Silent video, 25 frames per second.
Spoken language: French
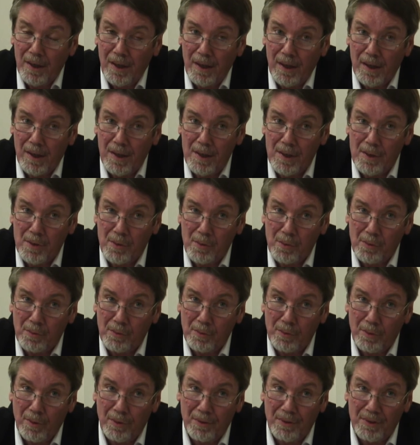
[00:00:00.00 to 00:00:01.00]
et qui
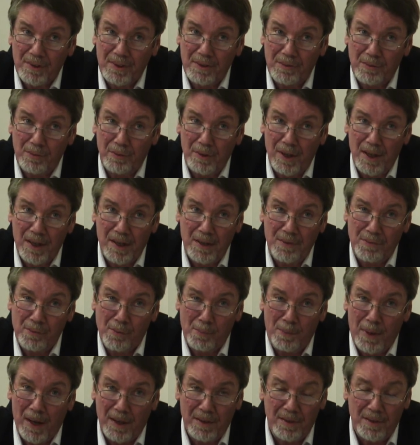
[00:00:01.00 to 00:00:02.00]
sont, si vous voulez, qui
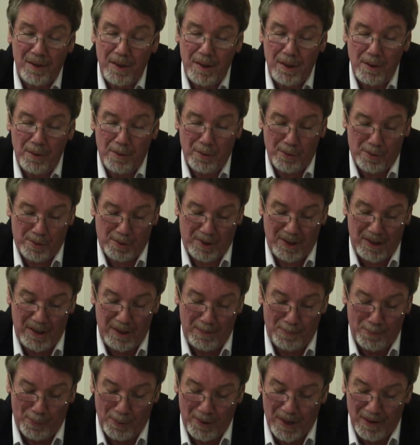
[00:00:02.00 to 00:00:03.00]
font partie de ce
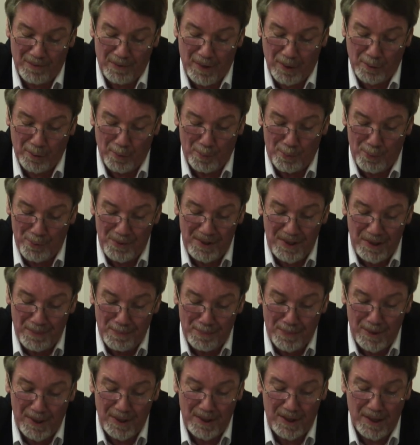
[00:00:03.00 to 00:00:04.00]
qu'il peut y avoir de plus
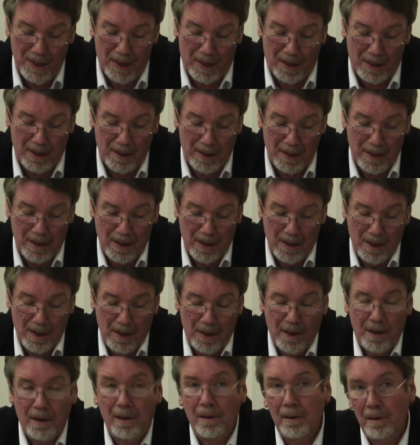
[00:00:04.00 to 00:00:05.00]
immédiat.
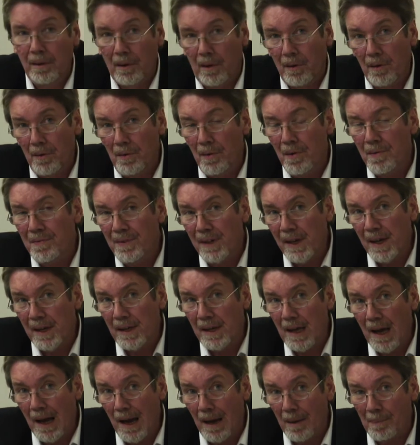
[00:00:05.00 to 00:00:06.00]
Or, le
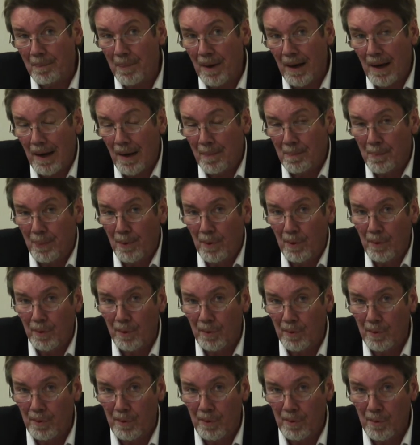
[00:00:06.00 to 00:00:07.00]
vieillard, par
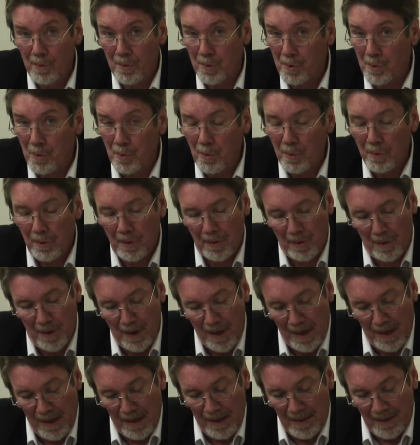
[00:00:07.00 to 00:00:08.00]
rapport euh, aux autres,
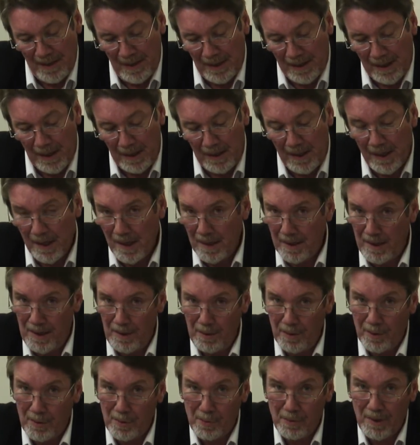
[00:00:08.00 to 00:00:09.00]
c'est quelqu'un
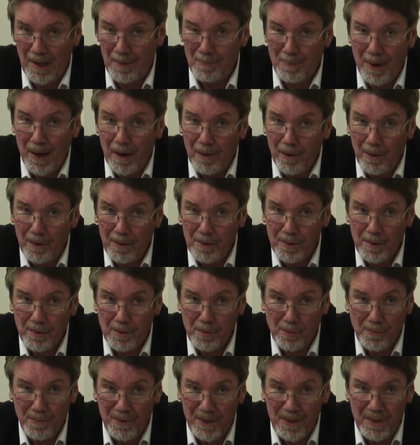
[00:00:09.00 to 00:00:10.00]
qui, dans son apparence,
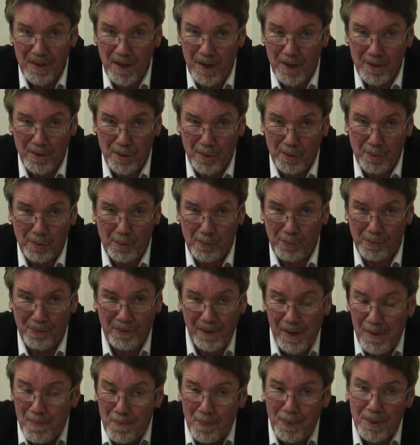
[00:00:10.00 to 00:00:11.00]
son visage tout
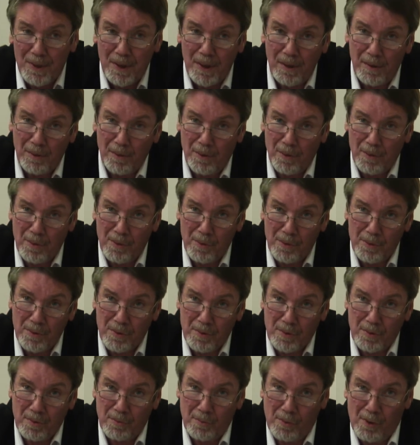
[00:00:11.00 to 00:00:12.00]
fripé, euh,
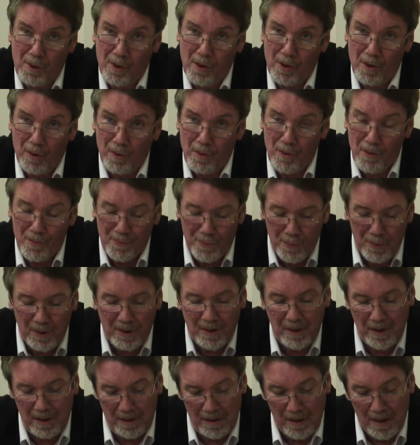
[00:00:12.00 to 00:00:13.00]
son corps euh,
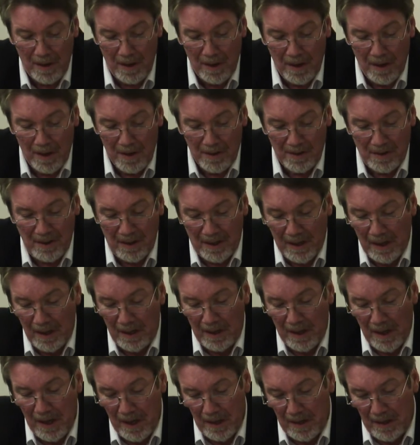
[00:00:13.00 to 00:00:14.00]
voûté, c'est
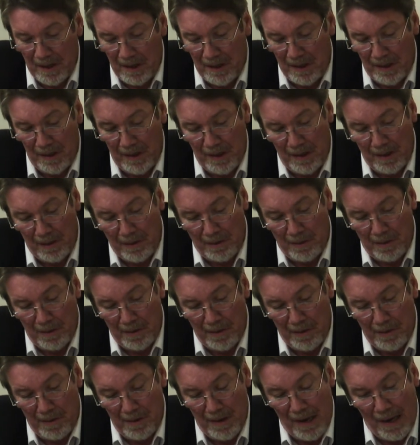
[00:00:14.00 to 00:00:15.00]
quelqu'un qui
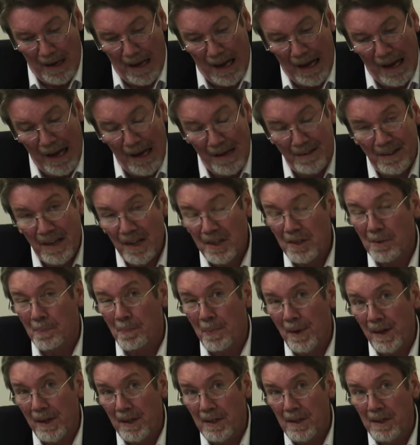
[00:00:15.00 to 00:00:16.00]
a un
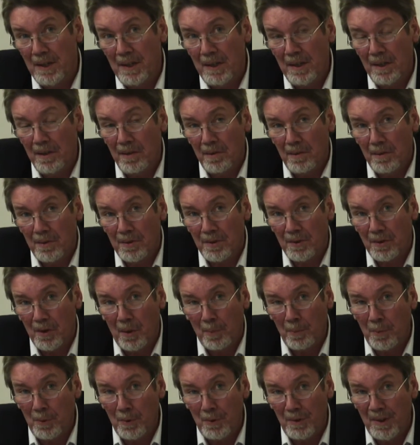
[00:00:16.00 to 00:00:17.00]
aspect qui
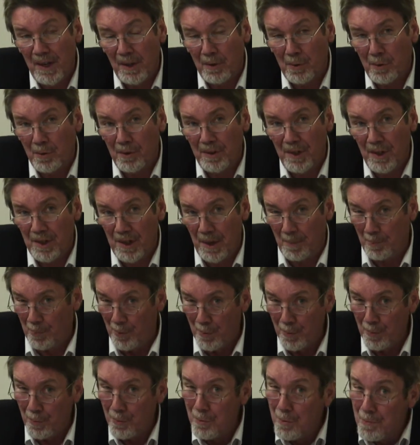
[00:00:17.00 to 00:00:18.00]
semble n'être déjà
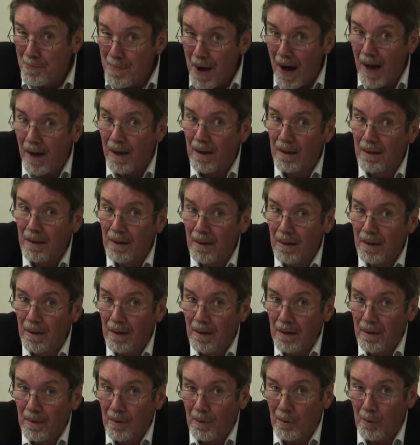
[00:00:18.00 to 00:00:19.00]
plus humain,
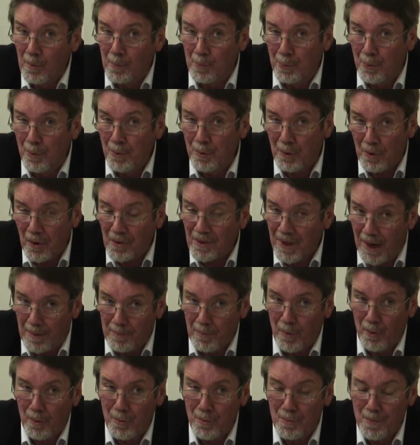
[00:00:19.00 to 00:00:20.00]
plus
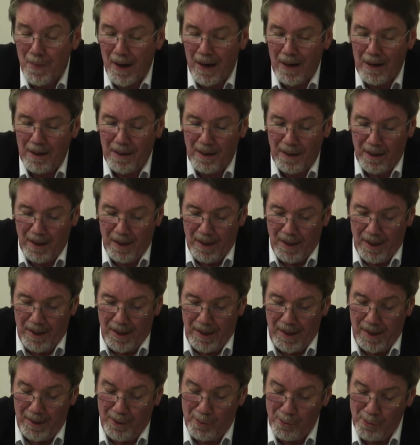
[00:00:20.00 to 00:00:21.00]
totalement humain.
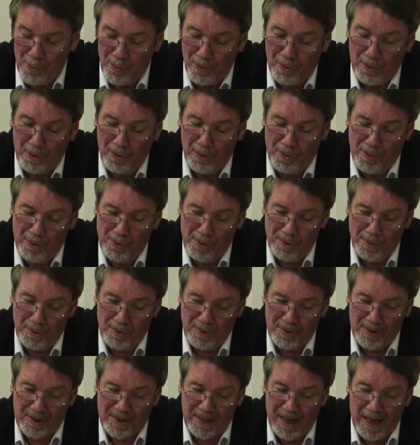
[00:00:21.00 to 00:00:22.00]
Et donc,
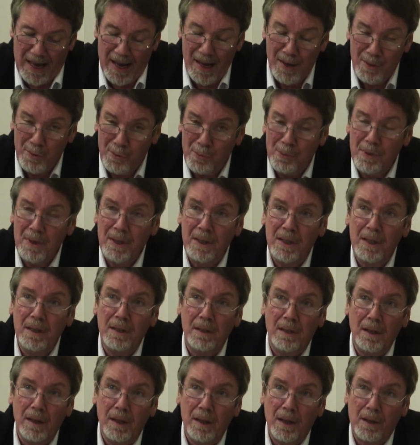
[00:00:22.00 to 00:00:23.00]
ça induit
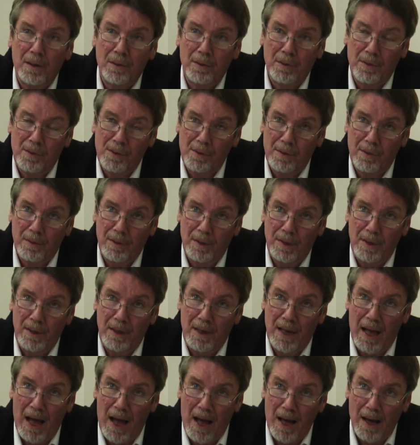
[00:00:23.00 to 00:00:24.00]
l'idée
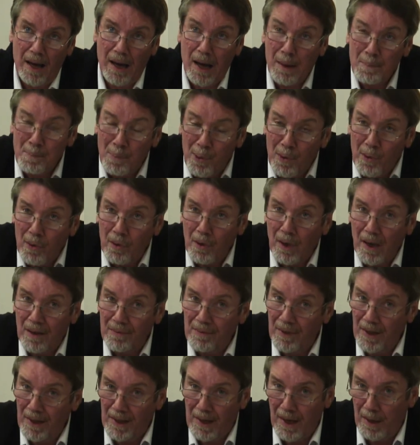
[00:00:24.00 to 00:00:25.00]
qu'il a un rapport
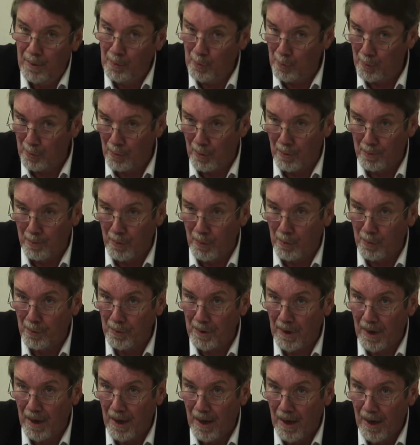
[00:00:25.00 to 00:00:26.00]
avec un autre
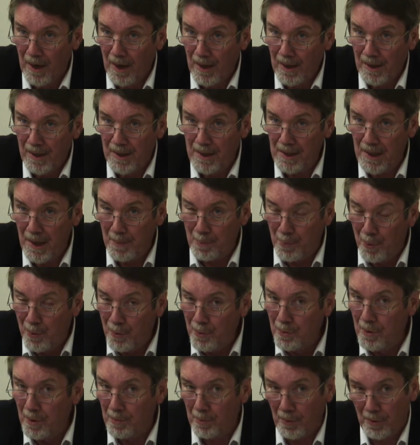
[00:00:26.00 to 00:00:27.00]
monde, qui n'est
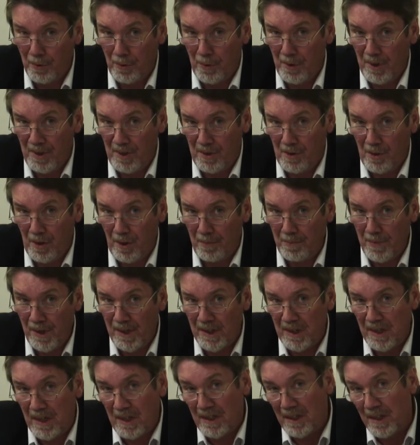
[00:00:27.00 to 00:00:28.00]
plus le monde des hommes
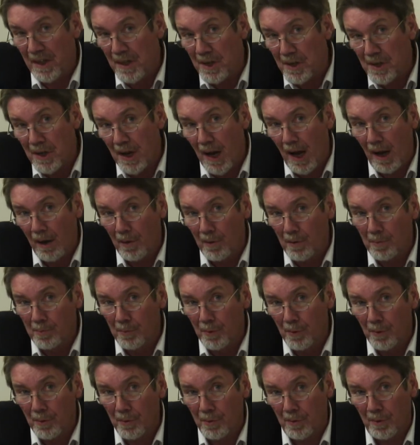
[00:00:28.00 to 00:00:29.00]
et qui est déjà le
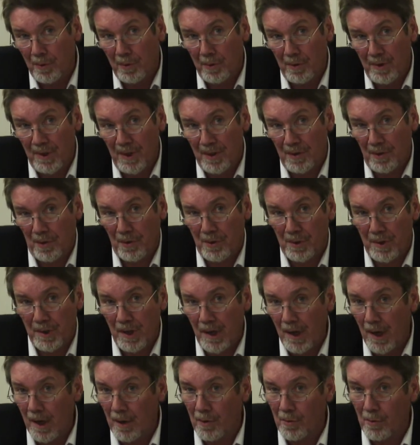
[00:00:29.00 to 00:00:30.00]
monde des
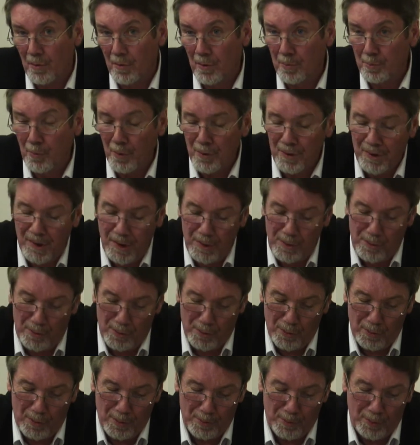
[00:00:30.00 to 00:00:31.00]
ancêtres, le monde des
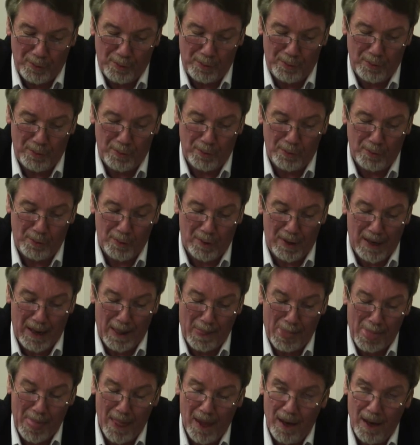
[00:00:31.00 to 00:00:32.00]
dieux, le monde de l'au-delà.